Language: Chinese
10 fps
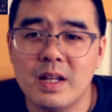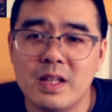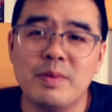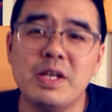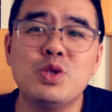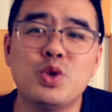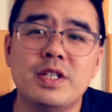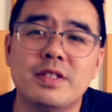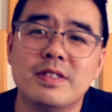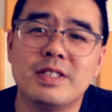那么音
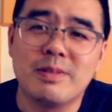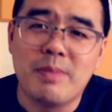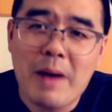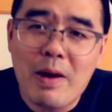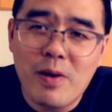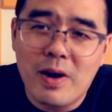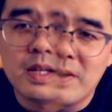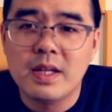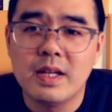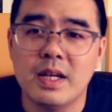准怎么把握？
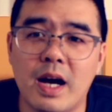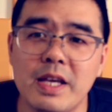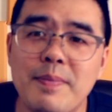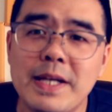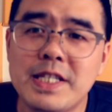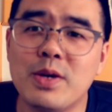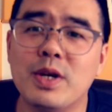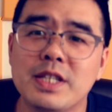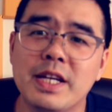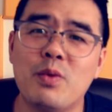啊，一般情
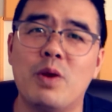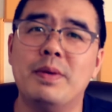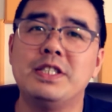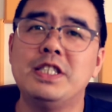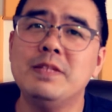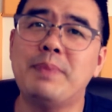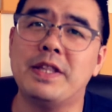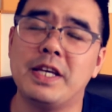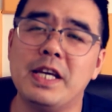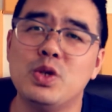况下呢，我们基
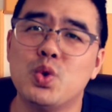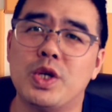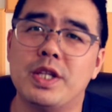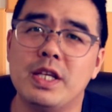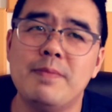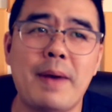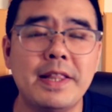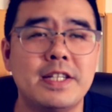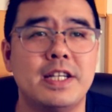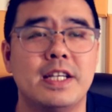本的音准，一般
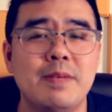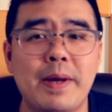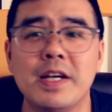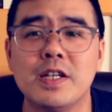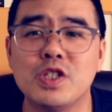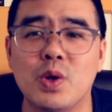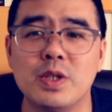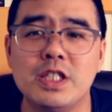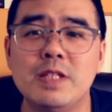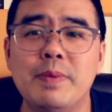的人、一般的歌手，
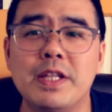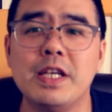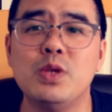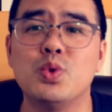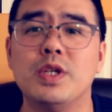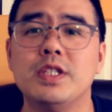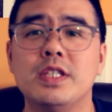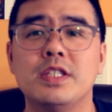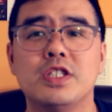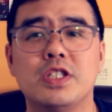基本的音准
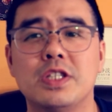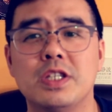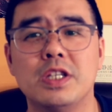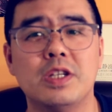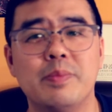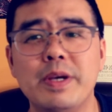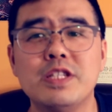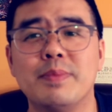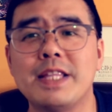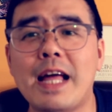其实是没
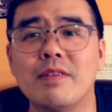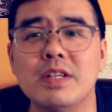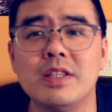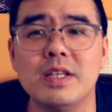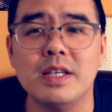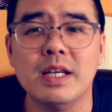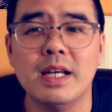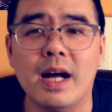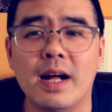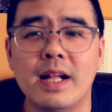什么大的问题。
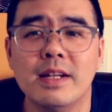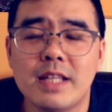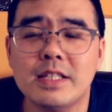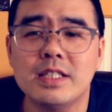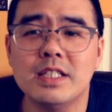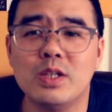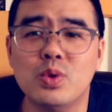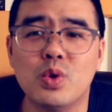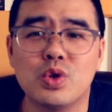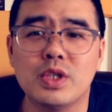啊，但是你
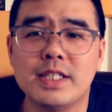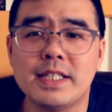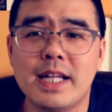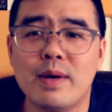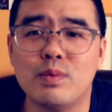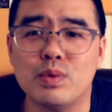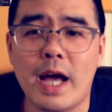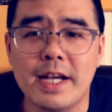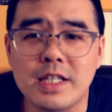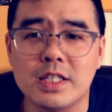如果说站在舞
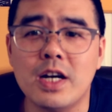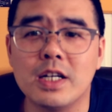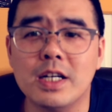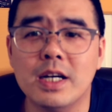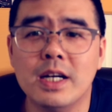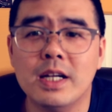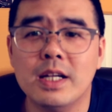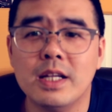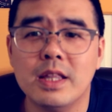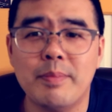台上唱歌，
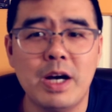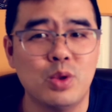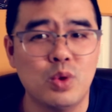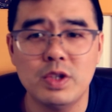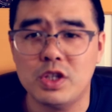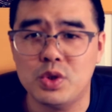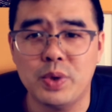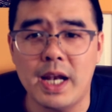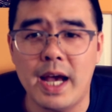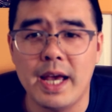那么很多问题就
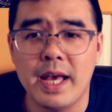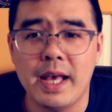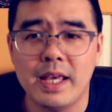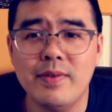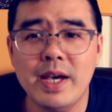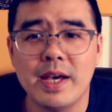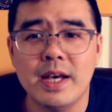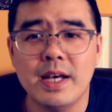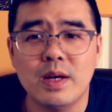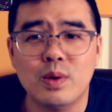会来，因为
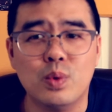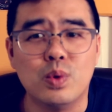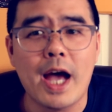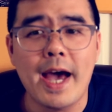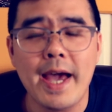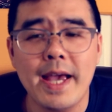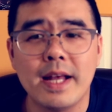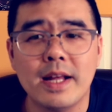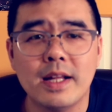舞台，